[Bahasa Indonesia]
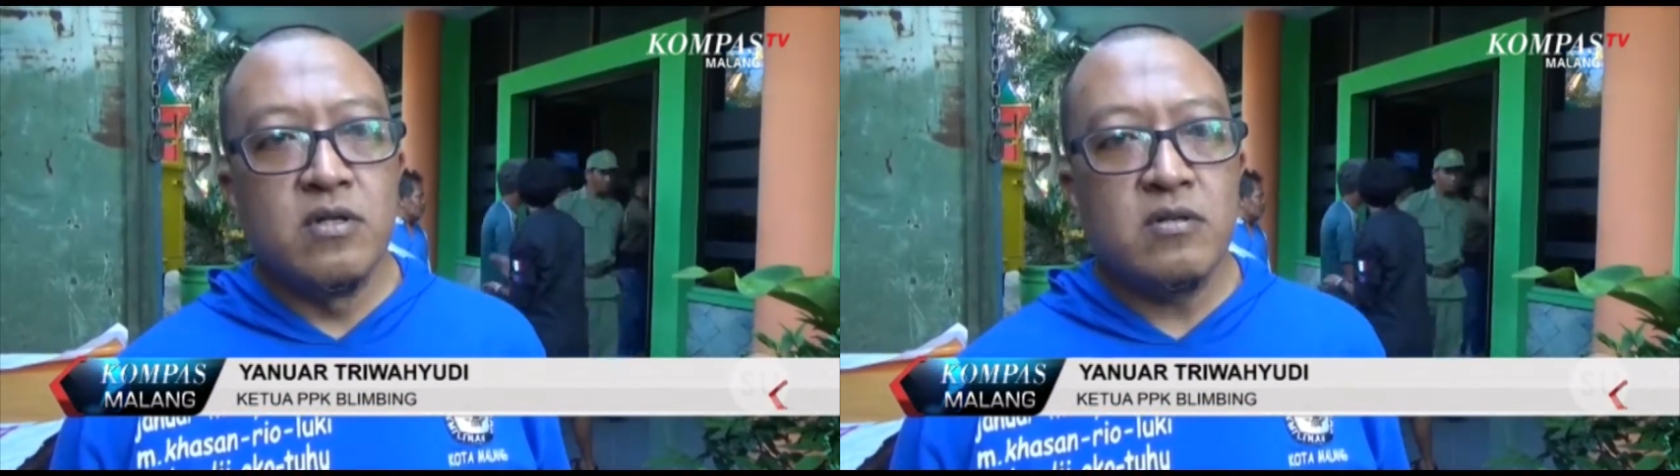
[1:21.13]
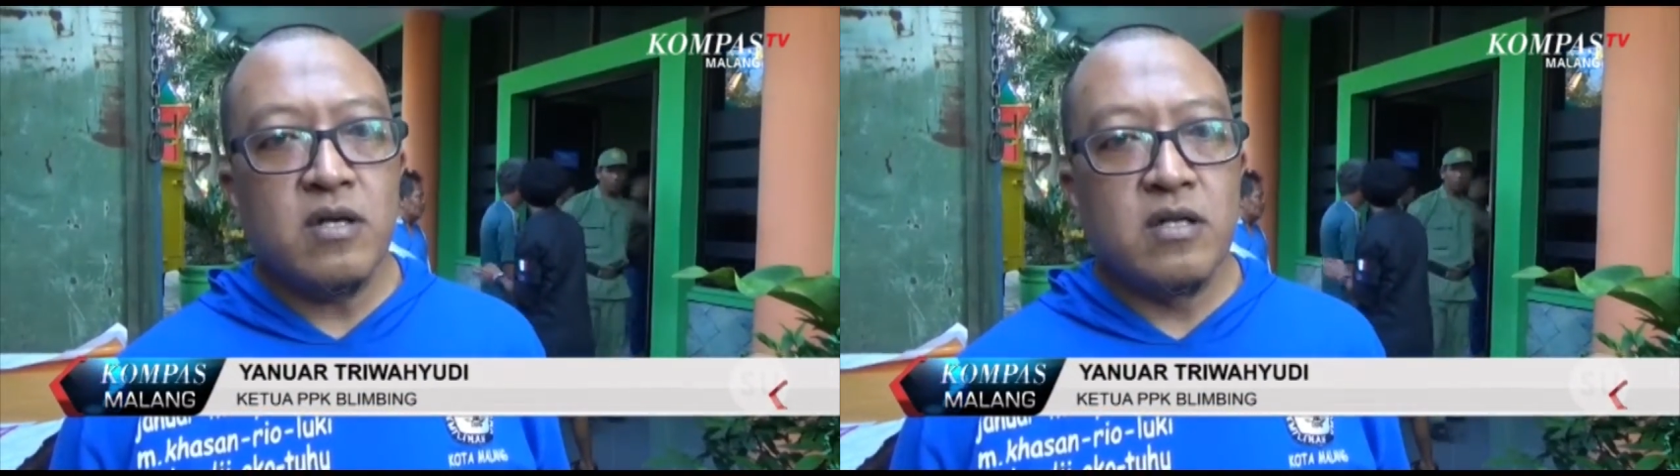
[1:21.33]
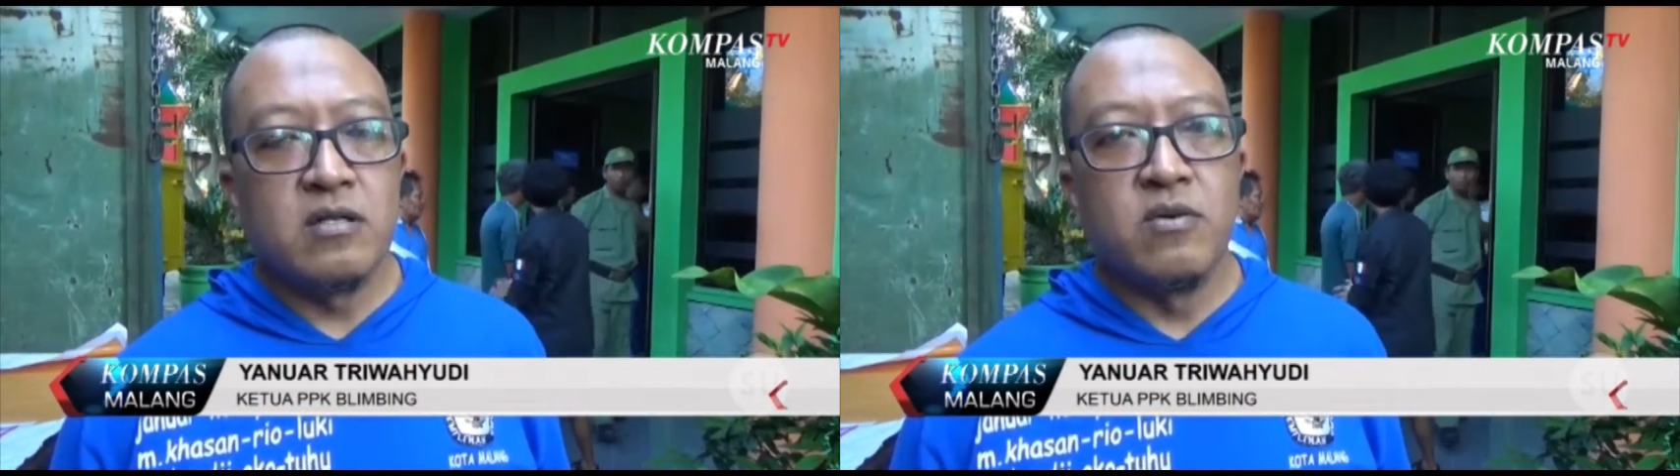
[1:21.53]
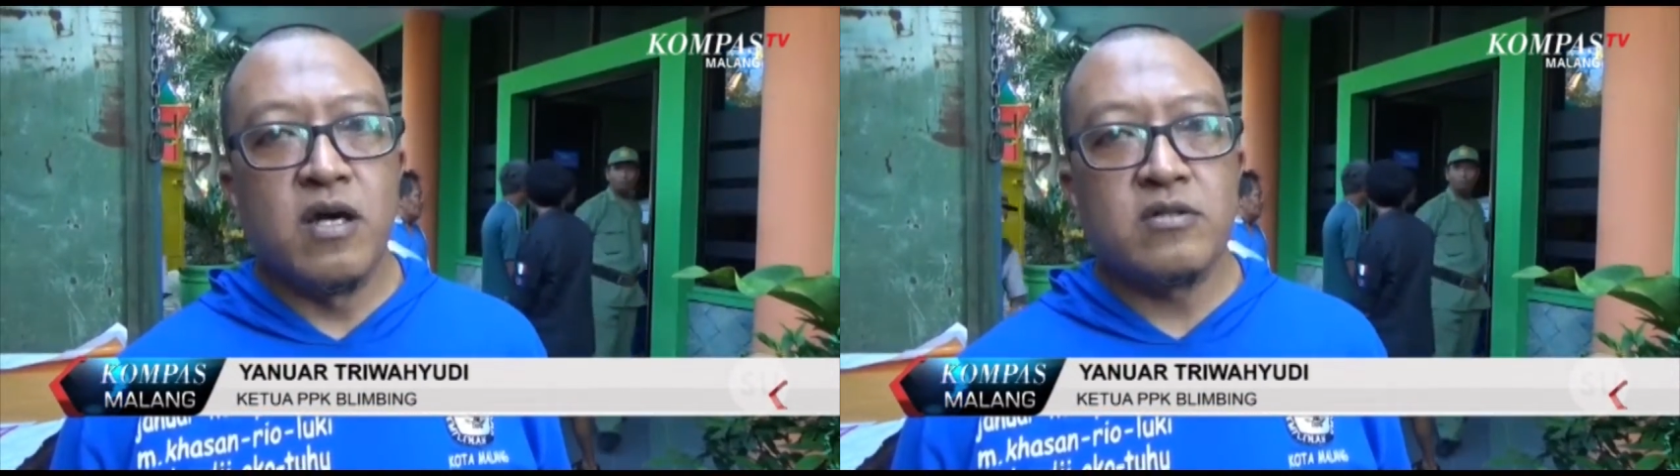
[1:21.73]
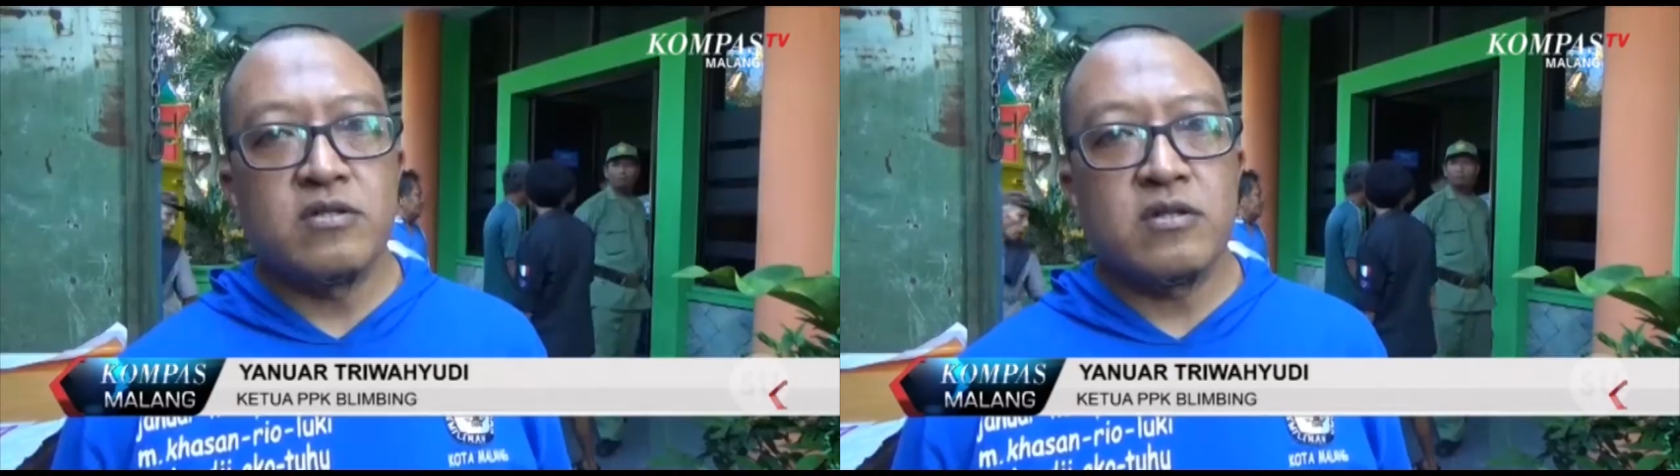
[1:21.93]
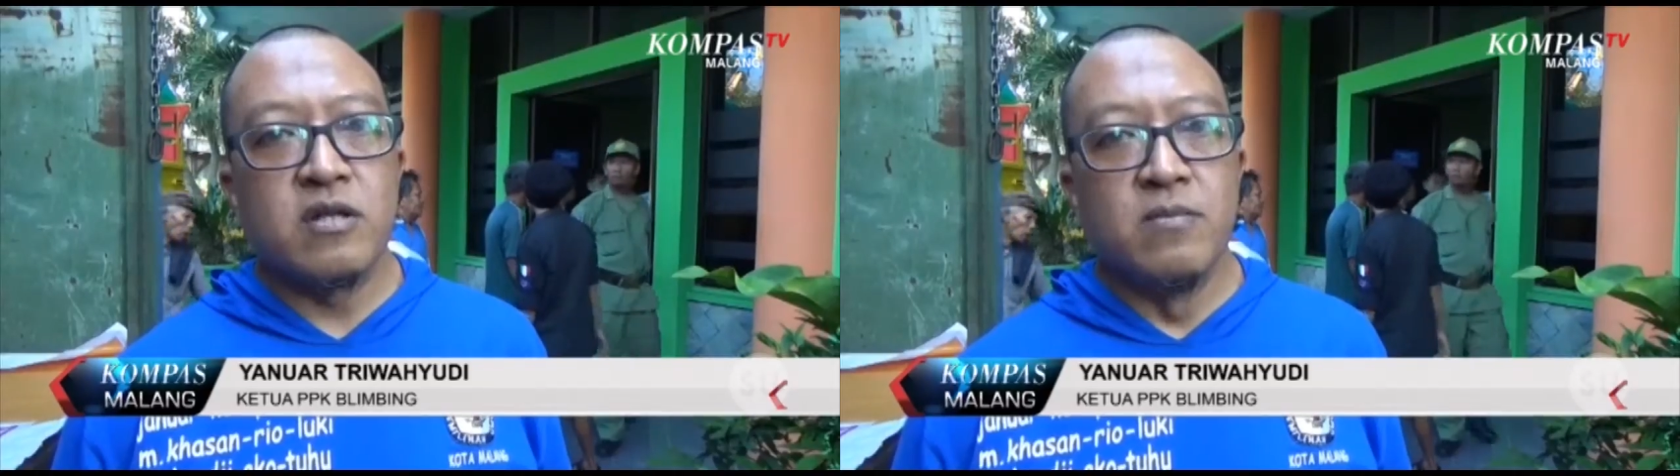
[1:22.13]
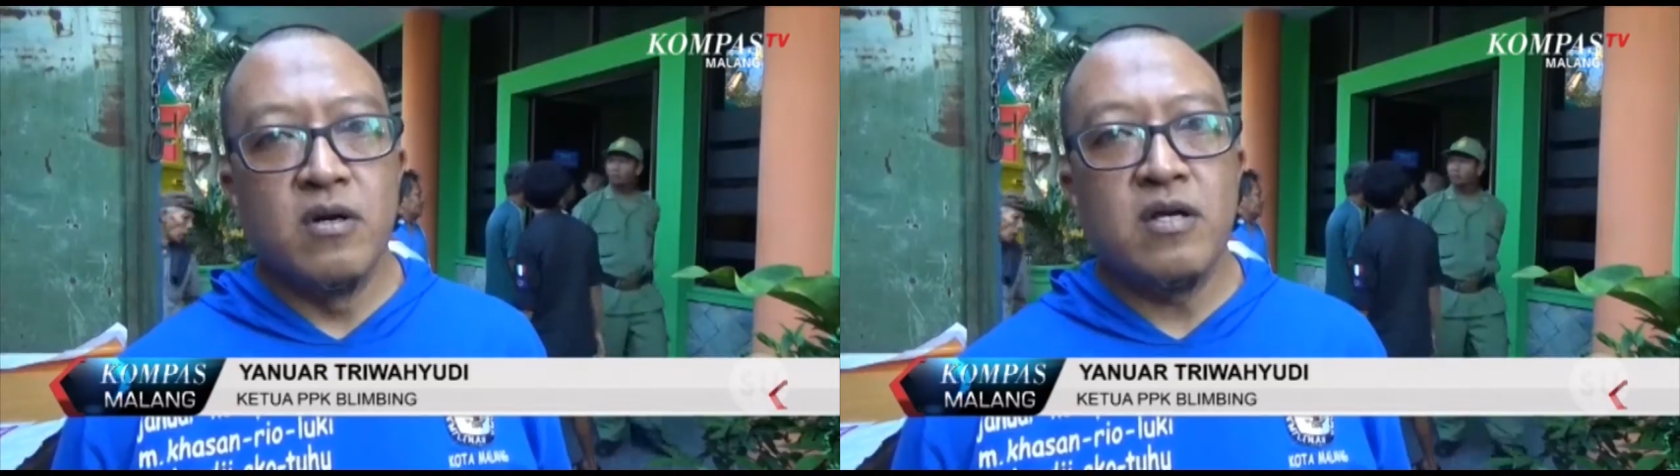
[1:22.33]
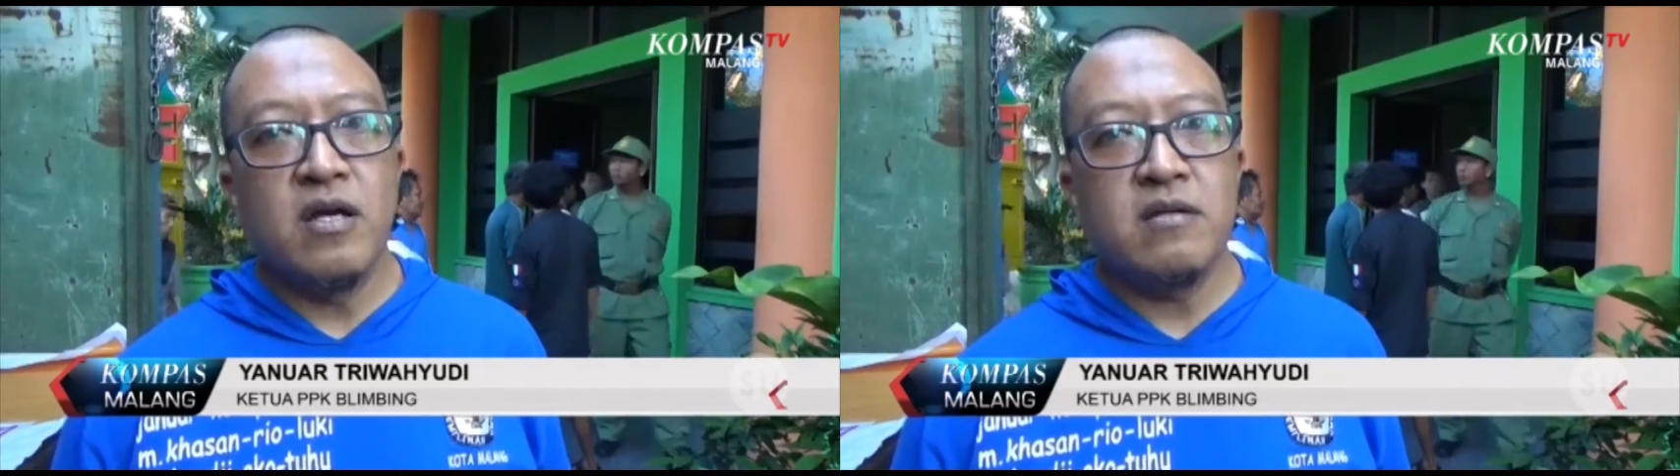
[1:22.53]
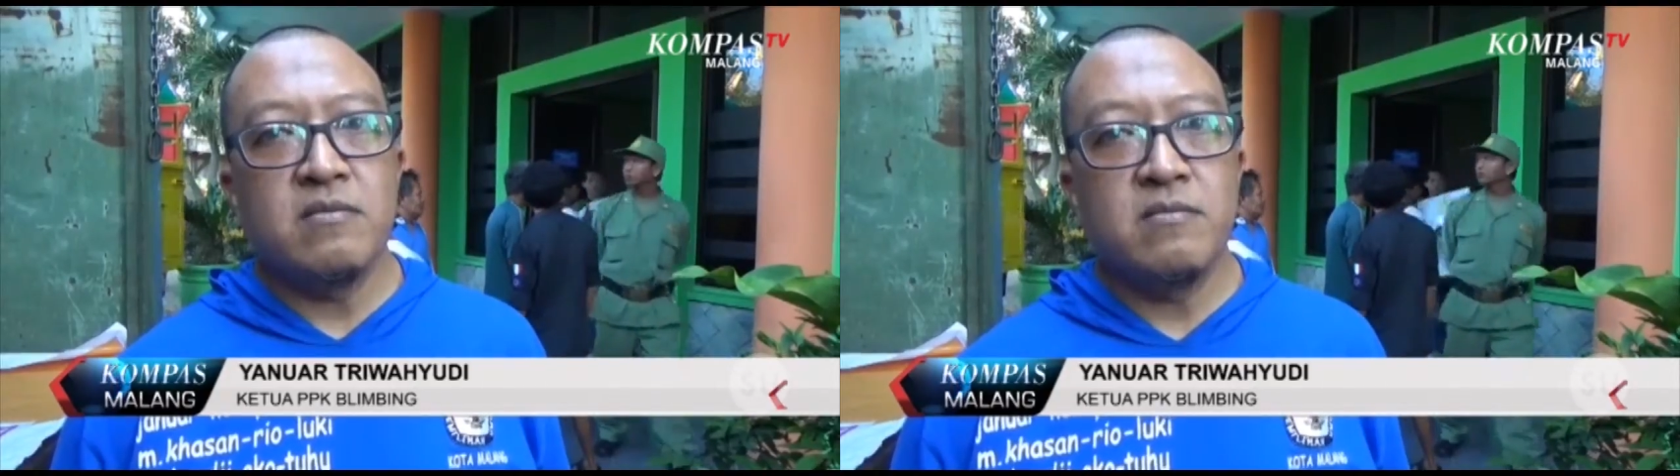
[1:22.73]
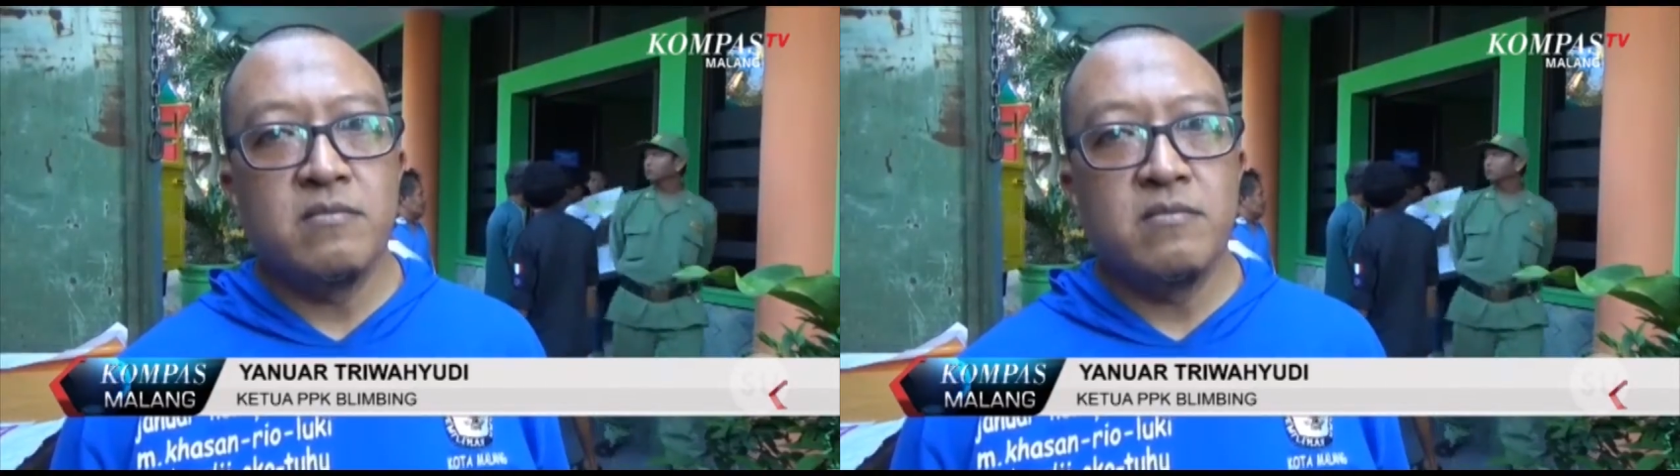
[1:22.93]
itu ada 200 gembok yang